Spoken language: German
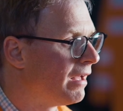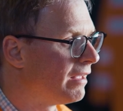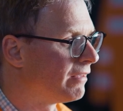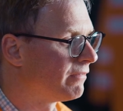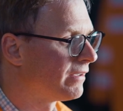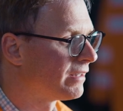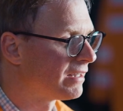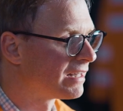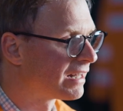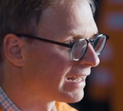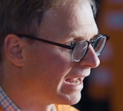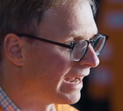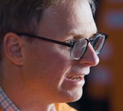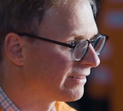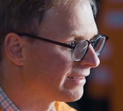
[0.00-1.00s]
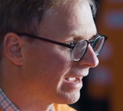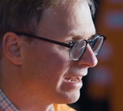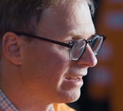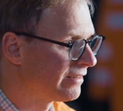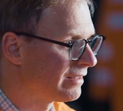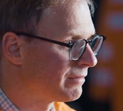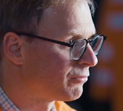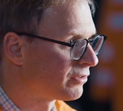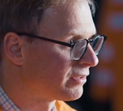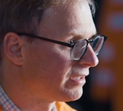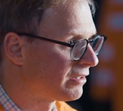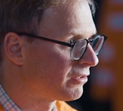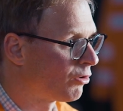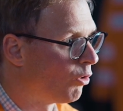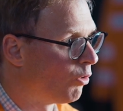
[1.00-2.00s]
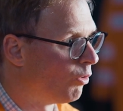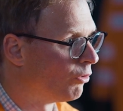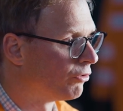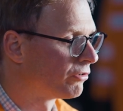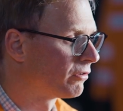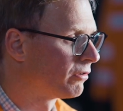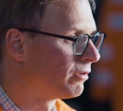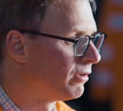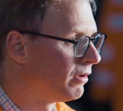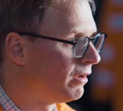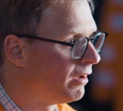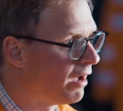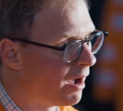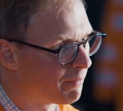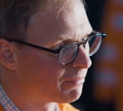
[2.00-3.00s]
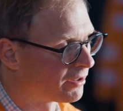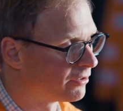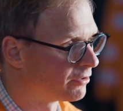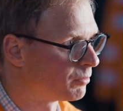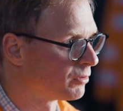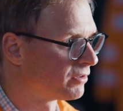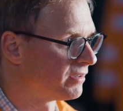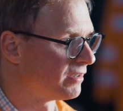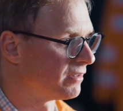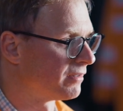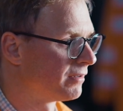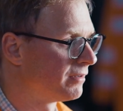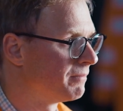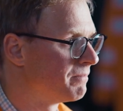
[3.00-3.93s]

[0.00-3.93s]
Es wird in kleine Teile demontiert und abtransportiert.